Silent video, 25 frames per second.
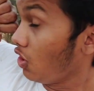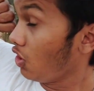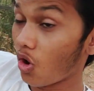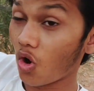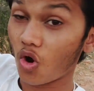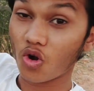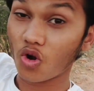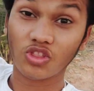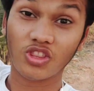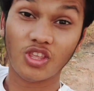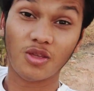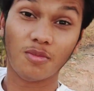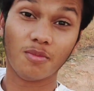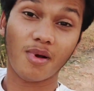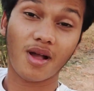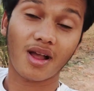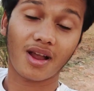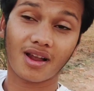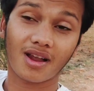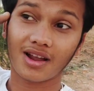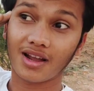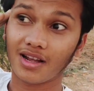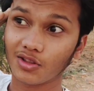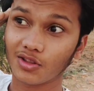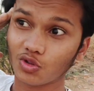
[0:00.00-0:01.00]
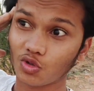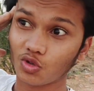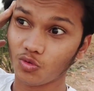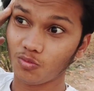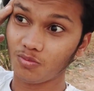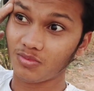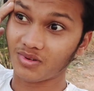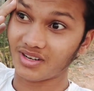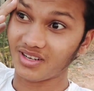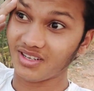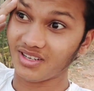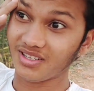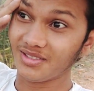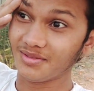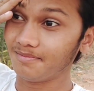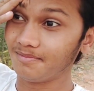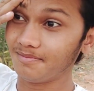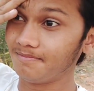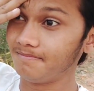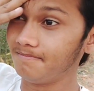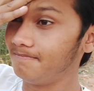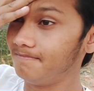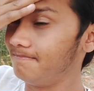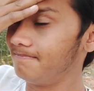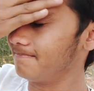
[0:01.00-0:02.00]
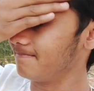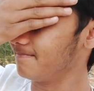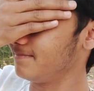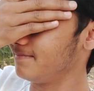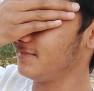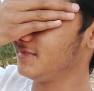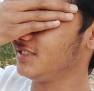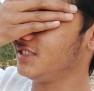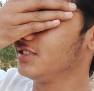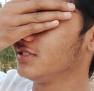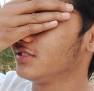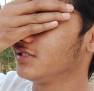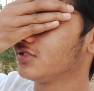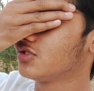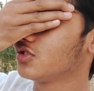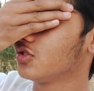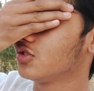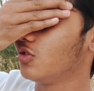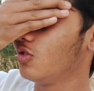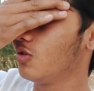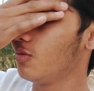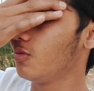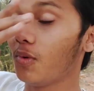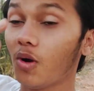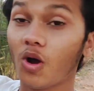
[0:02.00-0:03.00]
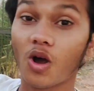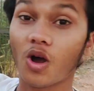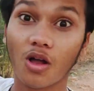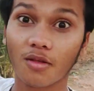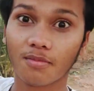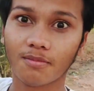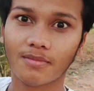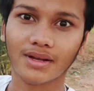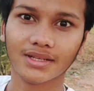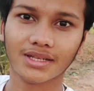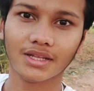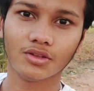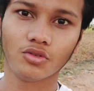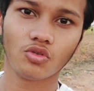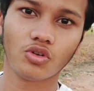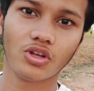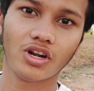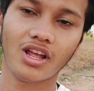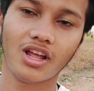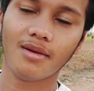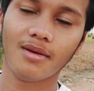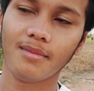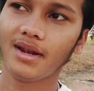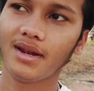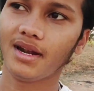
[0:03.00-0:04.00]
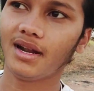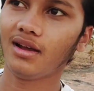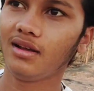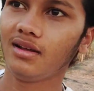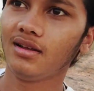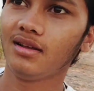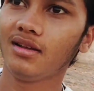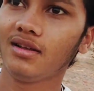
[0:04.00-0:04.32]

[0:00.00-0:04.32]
और दिमाग का तो मतलब छोड़ो बहुत माथा दुख रहा है मेरा